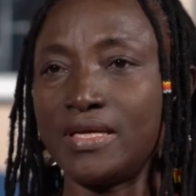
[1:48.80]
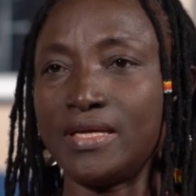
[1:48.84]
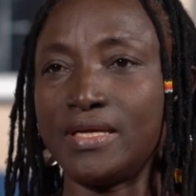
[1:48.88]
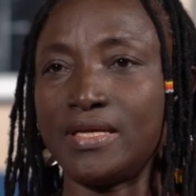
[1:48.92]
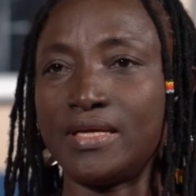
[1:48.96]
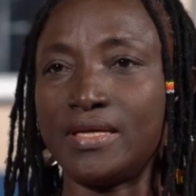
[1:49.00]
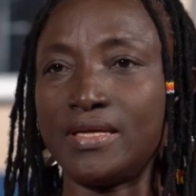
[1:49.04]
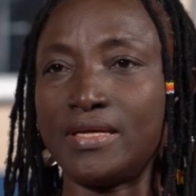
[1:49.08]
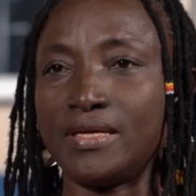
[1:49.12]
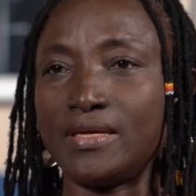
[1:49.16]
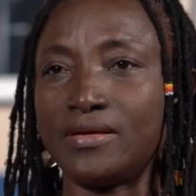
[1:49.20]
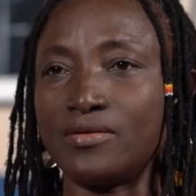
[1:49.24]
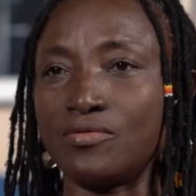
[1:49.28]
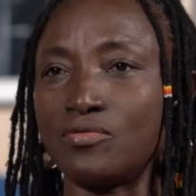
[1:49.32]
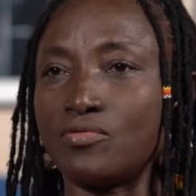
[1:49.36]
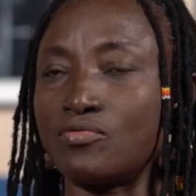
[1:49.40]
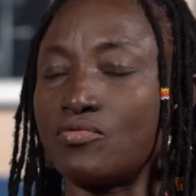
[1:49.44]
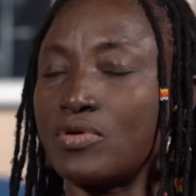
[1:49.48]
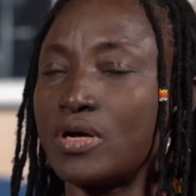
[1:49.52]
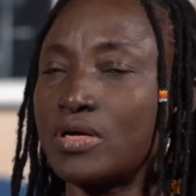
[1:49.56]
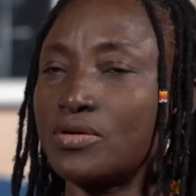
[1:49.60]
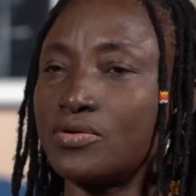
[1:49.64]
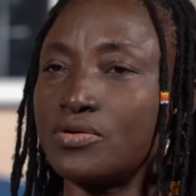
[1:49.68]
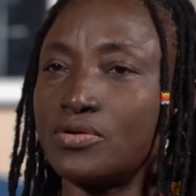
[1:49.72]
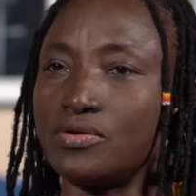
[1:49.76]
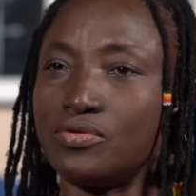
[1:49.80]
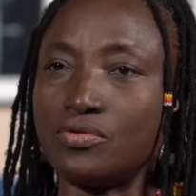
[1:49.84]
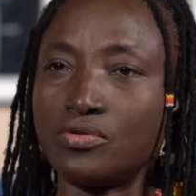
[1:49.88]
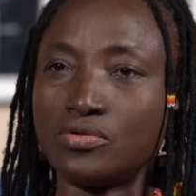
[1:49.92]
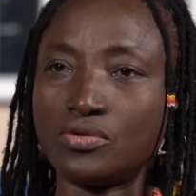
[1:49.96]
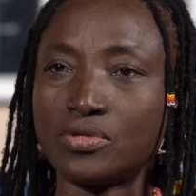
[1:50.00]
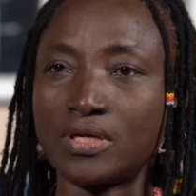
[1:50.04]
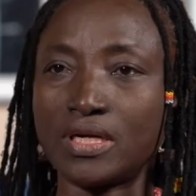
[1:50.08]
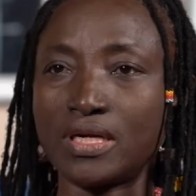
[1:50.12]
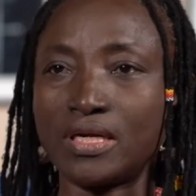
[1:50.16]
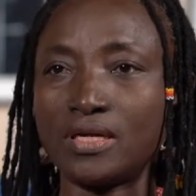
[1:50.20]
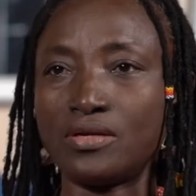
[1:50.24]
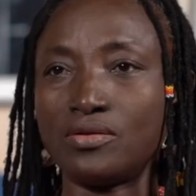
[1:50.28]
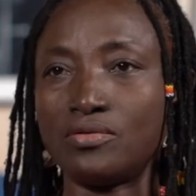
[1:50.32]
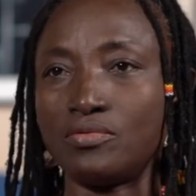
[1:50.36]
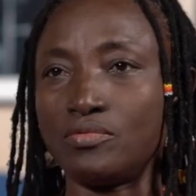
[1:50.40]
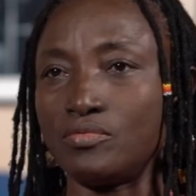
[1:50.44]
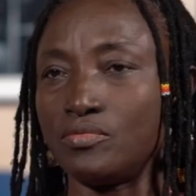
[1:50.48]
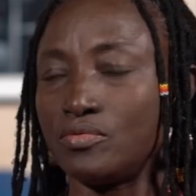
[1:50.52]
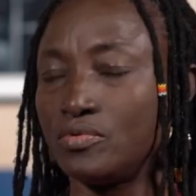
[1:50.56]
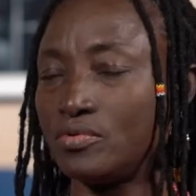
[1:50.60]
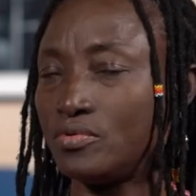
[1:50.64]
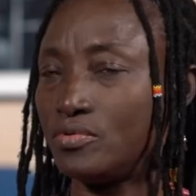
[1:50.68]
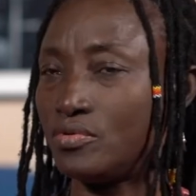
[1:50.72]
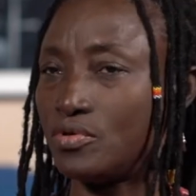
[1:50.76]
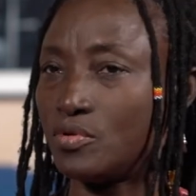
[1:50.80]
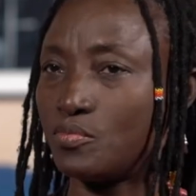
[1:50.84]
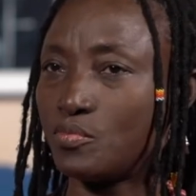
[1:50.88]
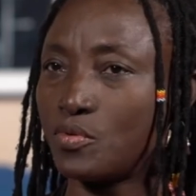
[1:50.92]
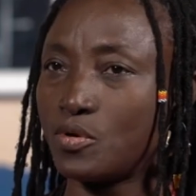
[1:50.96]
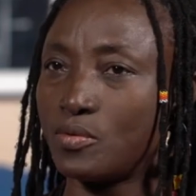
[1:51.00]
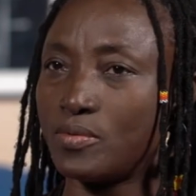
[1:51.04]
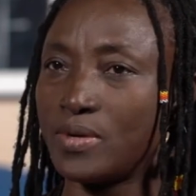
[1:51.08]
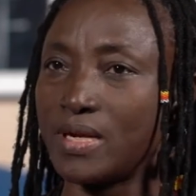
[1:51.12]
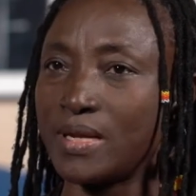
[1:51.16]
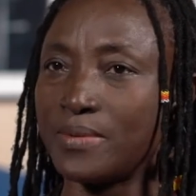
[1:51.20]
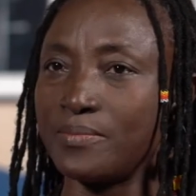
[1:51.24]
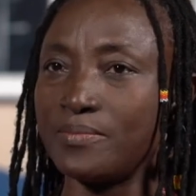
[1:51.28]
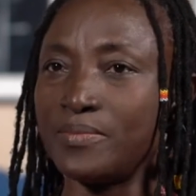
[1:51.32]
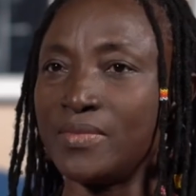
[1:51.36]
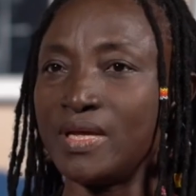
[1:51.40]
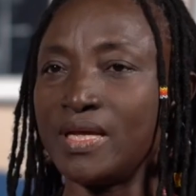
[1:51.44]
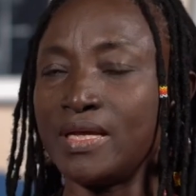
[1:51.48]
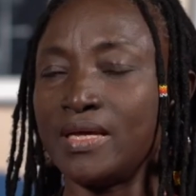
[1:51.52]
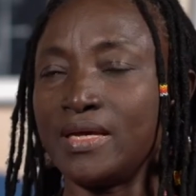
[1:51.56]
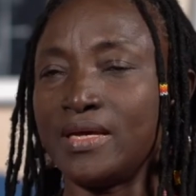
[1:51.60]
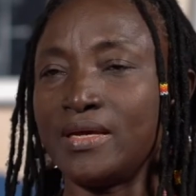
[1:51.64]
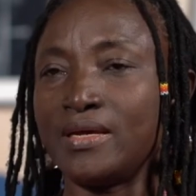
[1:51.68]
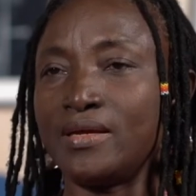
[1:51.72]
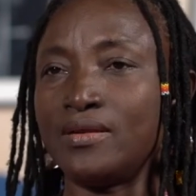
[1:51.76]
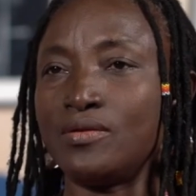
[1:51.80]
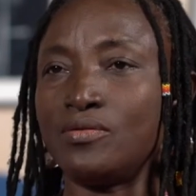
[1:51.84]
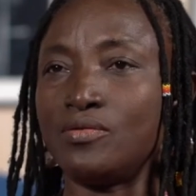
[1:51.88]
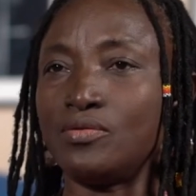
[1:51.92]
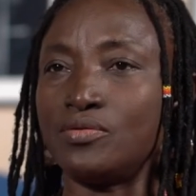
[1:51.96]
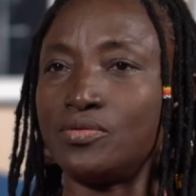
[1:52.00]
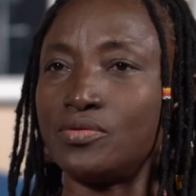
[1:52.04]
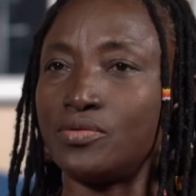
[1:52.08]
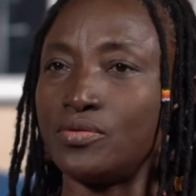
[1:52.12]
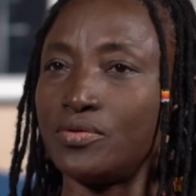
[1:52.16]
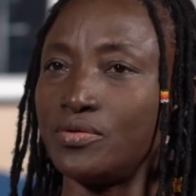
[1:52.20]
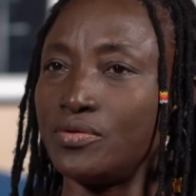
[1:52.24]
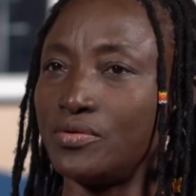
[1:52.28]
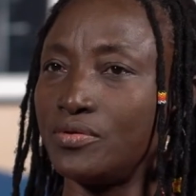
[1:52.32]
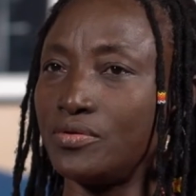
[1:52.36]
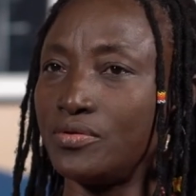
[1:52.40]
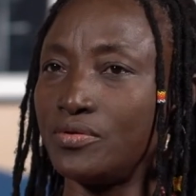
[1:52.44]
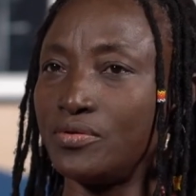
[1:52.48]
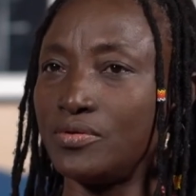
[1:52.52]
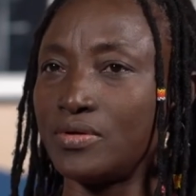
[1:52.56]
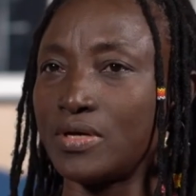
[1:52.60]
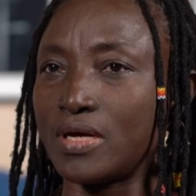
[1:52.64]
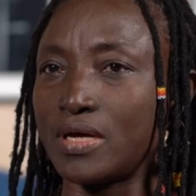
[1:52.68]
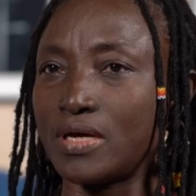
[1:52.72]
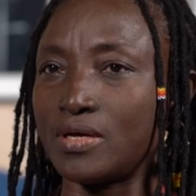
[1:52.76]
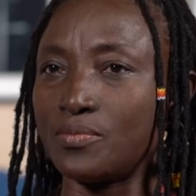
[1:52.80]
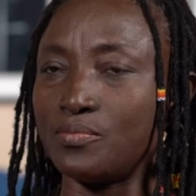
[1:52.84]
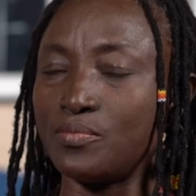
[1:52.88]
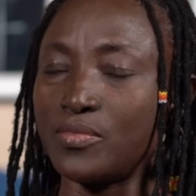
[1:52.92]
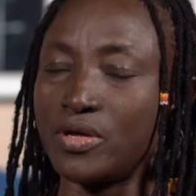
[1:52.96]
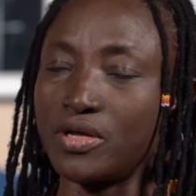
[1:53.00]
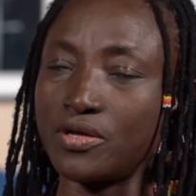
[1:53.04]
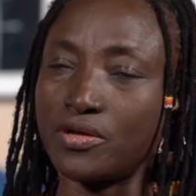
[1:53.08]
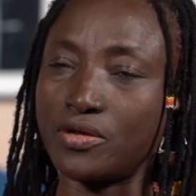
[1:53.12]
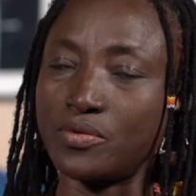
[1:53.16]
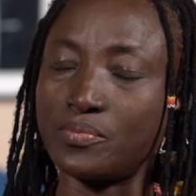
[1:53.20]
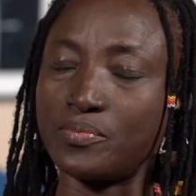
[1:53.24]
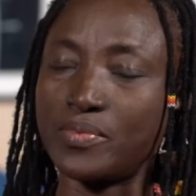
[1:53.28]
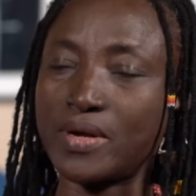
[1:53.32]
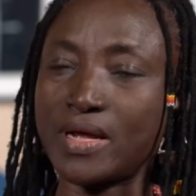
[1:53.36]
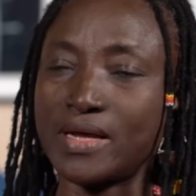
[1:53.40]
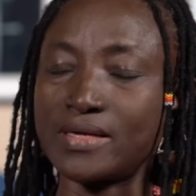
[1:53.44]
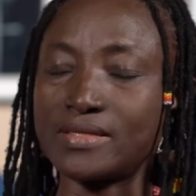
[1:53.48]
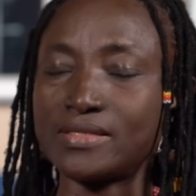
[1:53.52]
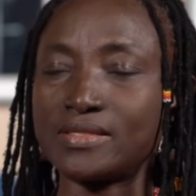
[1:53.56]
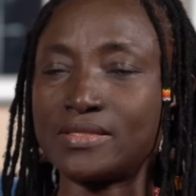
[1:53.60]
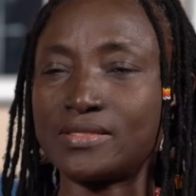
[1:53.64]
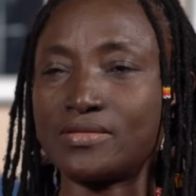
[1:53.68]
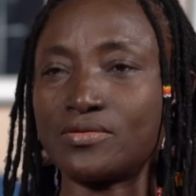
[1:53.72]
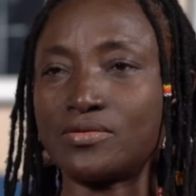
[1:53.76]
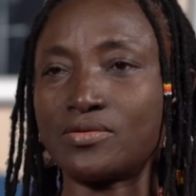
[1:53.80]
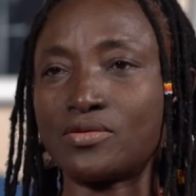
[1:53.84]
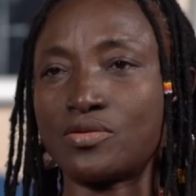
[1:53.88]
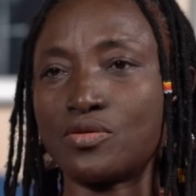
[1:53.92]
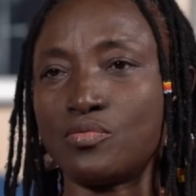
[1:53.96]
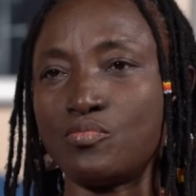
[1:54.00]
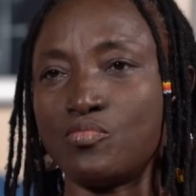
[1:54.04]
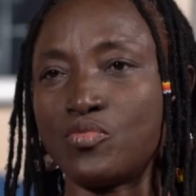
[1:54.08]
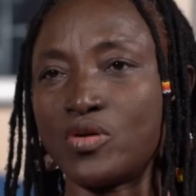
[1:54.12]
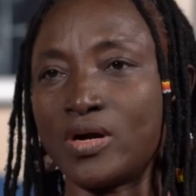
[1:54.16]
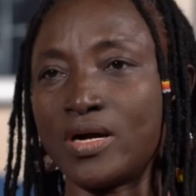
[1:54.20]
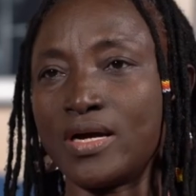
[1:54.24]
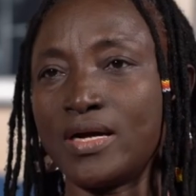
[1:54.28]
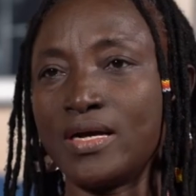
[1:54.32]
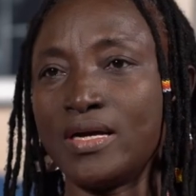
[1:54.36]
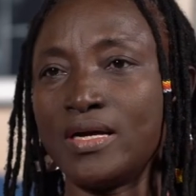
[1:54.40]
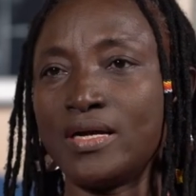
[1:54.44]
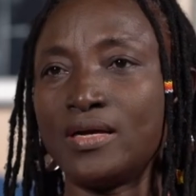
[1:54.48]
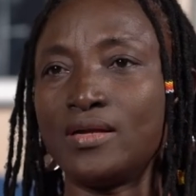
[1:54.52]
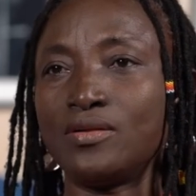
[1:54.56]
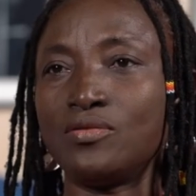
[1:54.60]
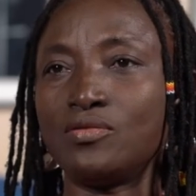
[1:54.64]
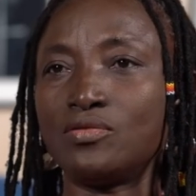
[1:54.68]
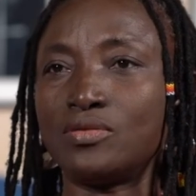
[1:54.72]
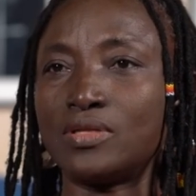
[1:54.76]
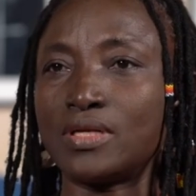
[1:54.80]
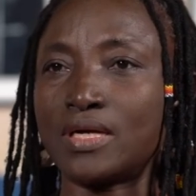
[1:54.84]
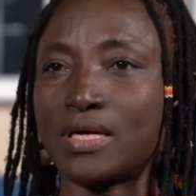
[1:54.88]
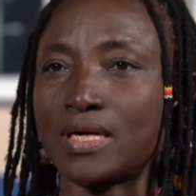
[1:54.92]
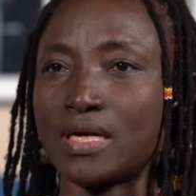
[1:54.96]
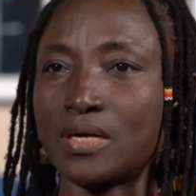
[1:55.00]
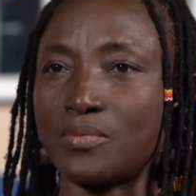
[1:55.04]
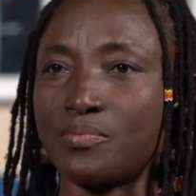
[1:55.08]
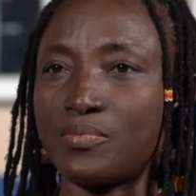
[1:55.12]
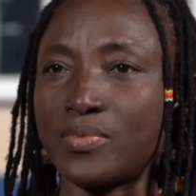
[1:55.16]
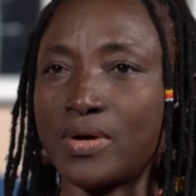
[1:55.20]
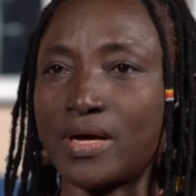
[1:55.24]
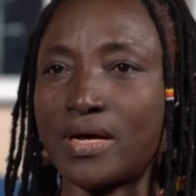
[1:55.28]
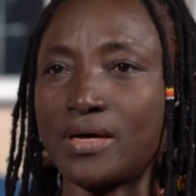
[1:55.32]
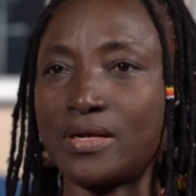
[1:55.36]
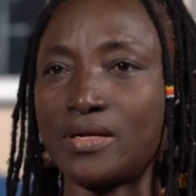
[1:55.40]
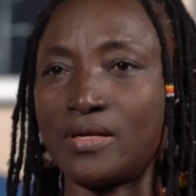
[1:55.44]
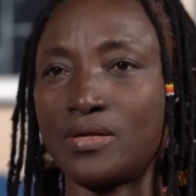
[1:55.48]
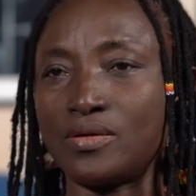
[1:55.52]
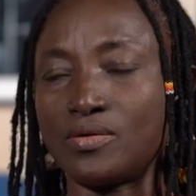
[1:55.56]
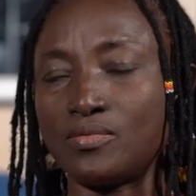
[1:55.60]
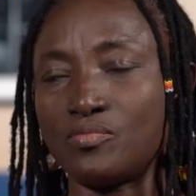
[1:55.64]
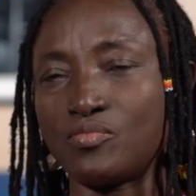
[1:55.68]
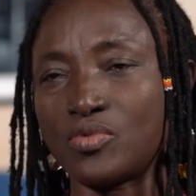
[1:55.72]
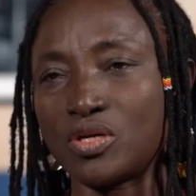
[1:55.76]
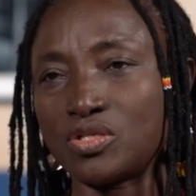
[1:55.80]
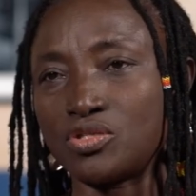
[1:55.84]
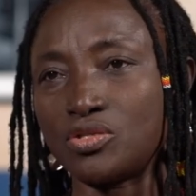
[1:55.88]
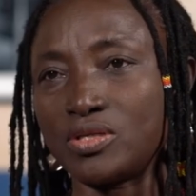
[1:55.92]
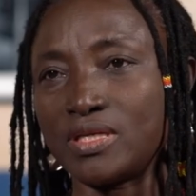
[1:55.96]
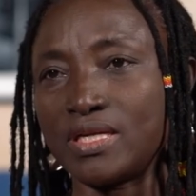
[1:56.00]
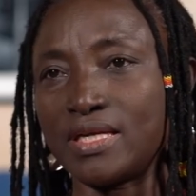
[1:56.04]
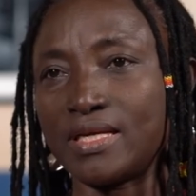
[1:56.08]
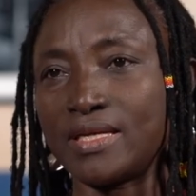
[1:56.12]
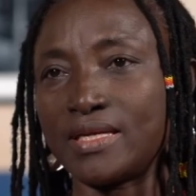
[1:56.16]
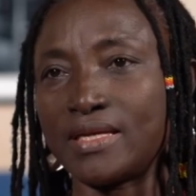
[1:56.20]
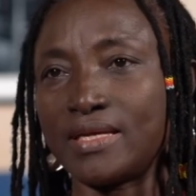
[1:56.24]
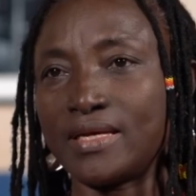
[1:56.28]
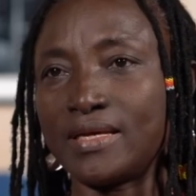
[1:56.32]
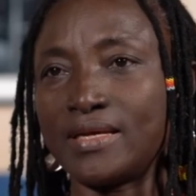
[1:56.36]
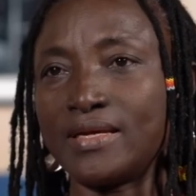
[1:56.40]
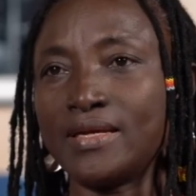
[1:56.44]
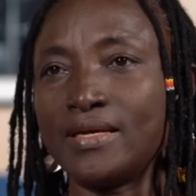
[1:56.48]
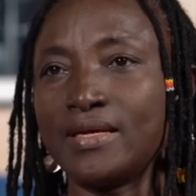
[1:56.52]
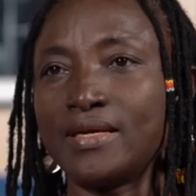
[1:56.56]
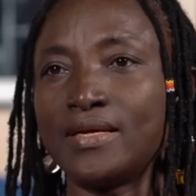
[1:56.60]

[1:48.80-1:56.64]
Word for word: et on croit que l'autre le problème l'autre a une meilleure place que moi, l'autre a accapare, moi je n'ai rien.